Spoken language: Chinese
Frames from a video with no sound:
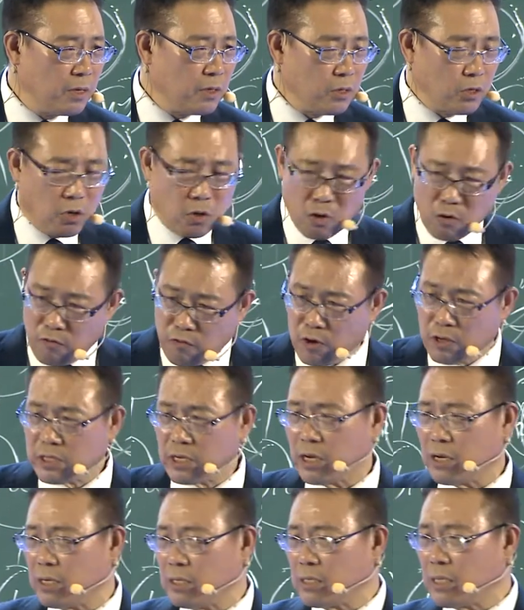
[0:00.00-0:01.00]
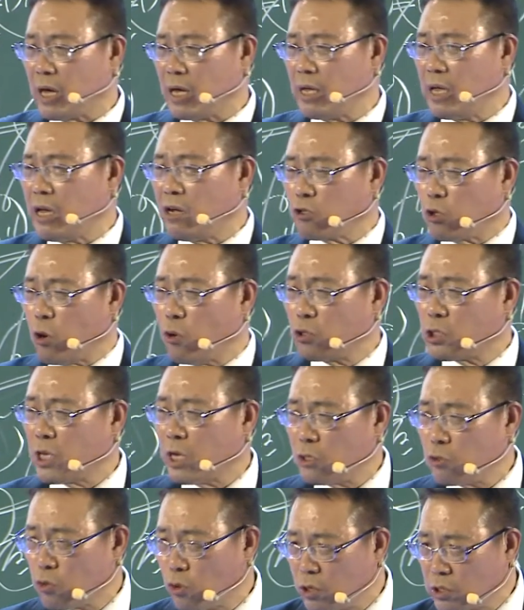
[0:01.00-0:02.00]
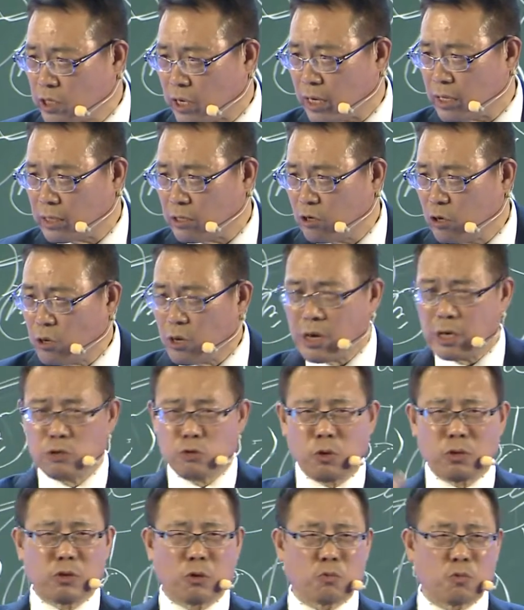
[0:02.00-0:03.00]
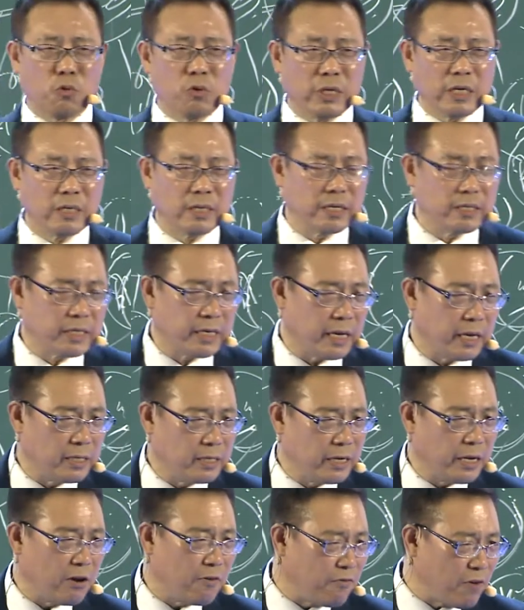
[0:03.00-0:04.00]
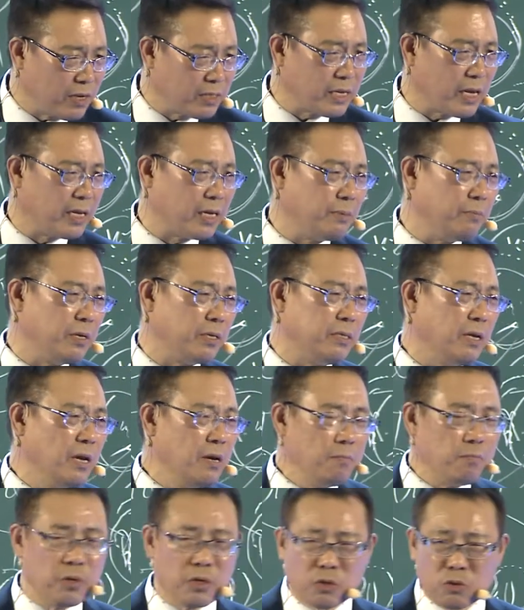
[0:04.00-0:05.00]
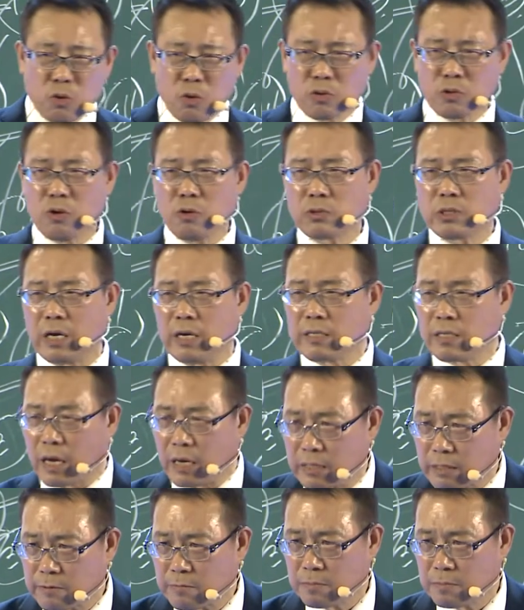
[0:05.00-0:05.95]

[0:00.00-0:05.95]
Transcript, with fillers: 有风险很大，也要投资很多钱，也有很多的固定的钱呢要放在里面，不能动用等等，